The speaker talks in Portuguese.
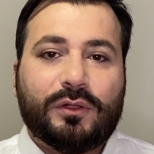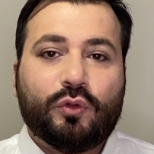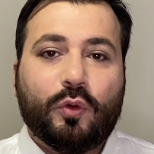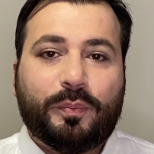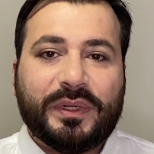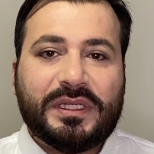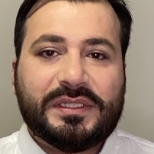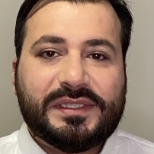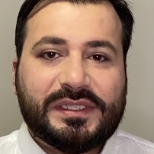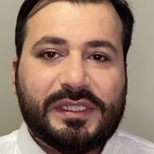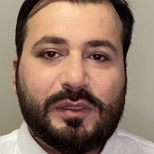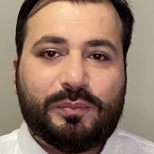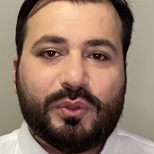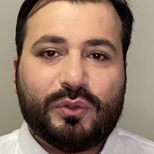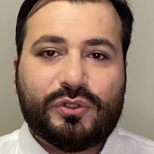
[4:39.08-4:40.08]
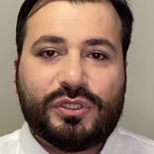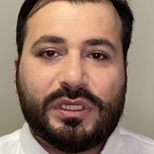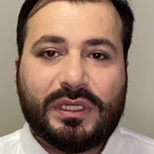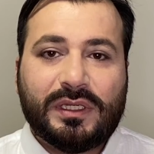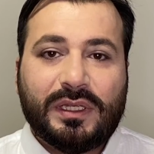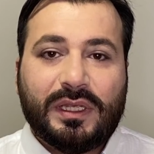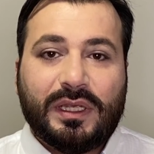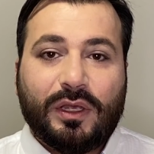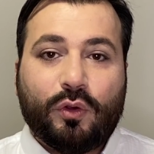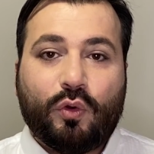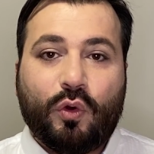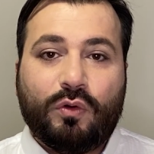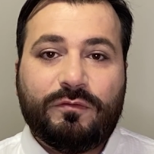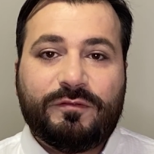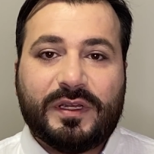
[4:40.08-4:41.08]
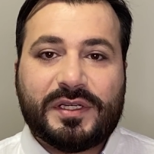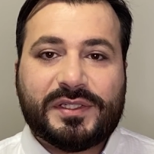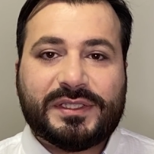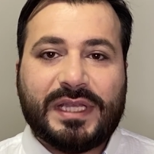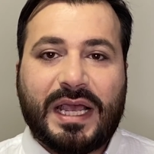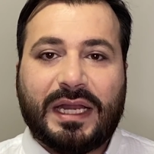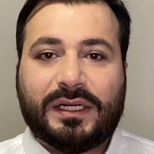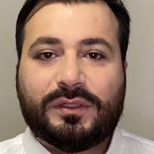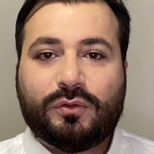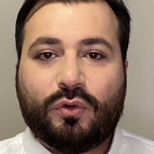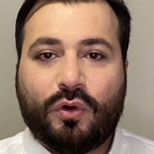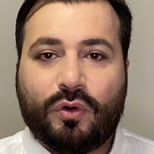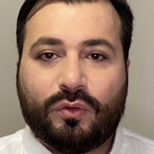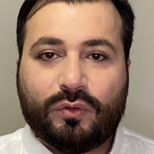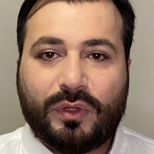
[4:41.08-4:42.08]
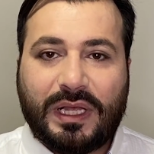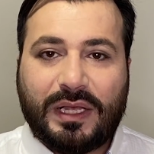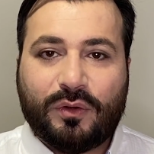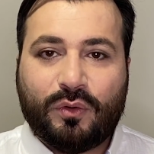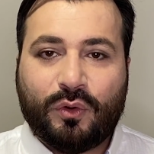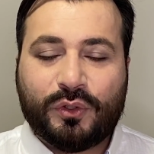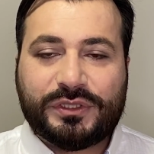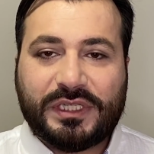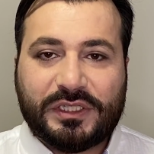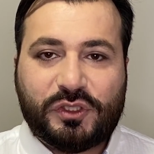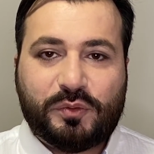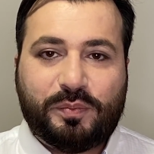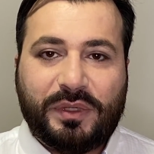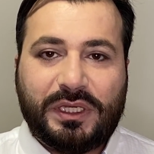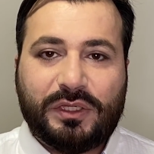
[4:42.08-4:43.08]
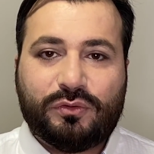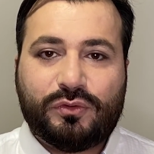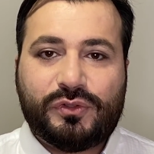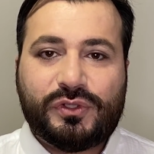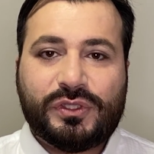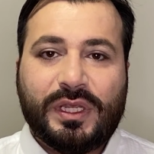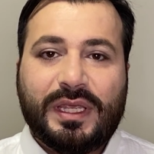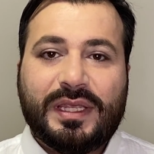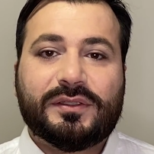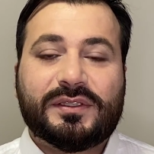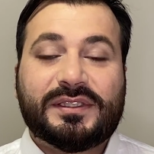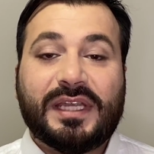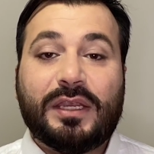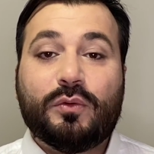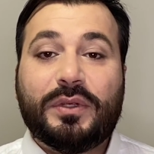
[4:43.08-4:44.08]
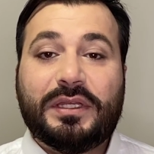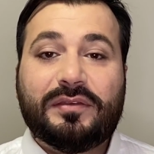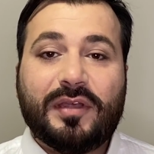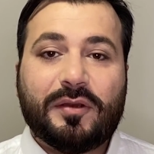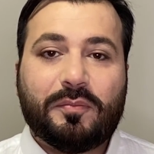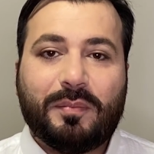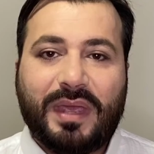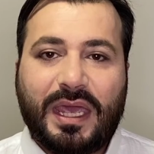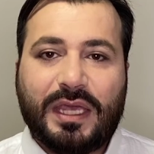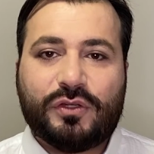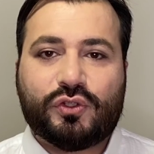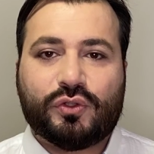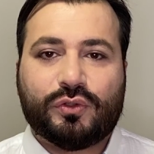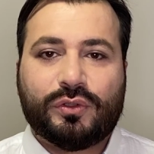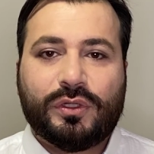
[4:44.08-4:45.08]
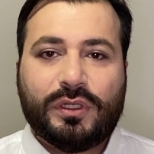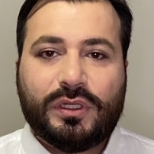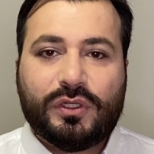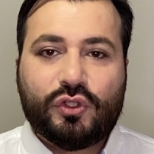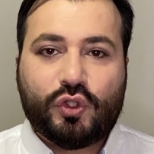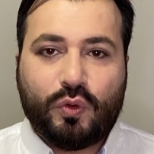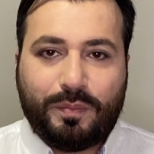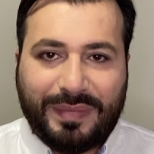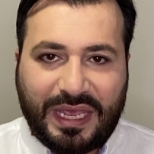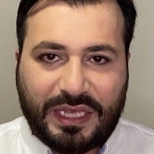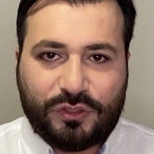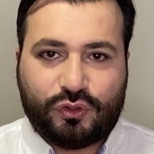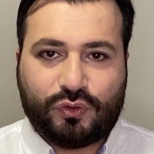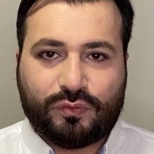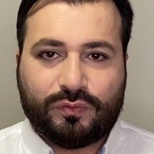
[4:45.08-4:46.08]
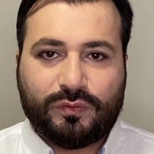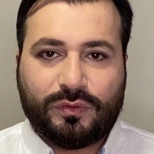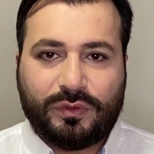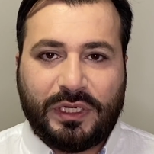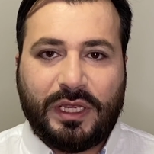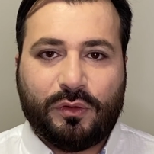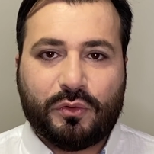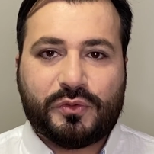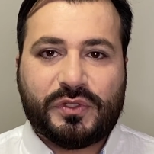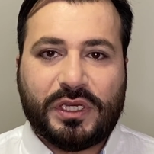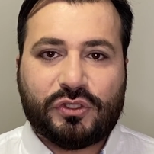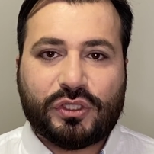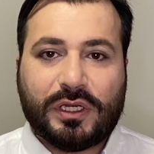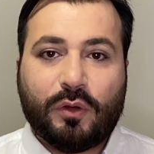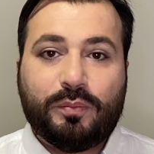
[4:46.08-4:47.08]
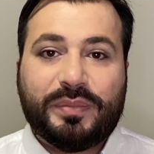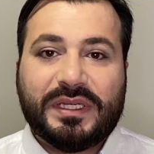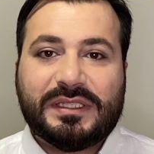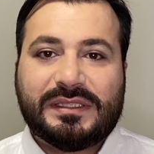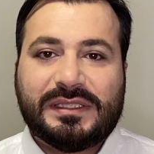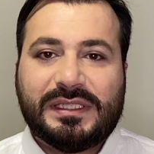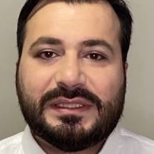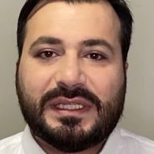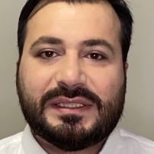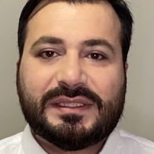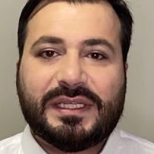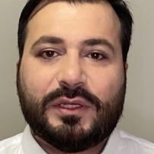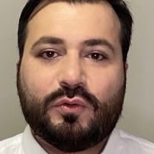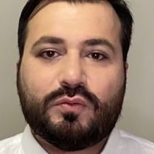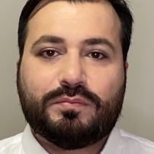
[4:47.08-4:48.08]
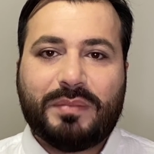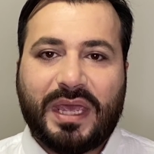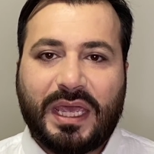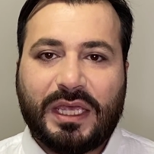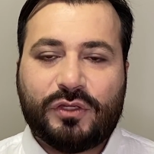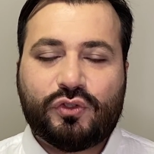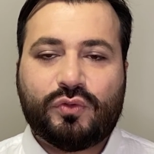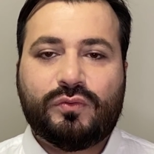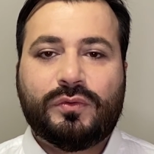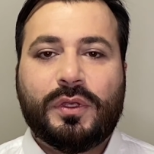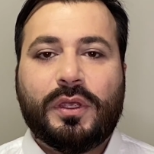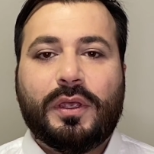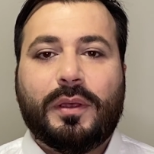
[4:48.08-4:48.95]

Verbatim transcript: no princípio de conversar com os espíritos sem o intermédio de um médium, né? Ou seja, não precisa ser um médium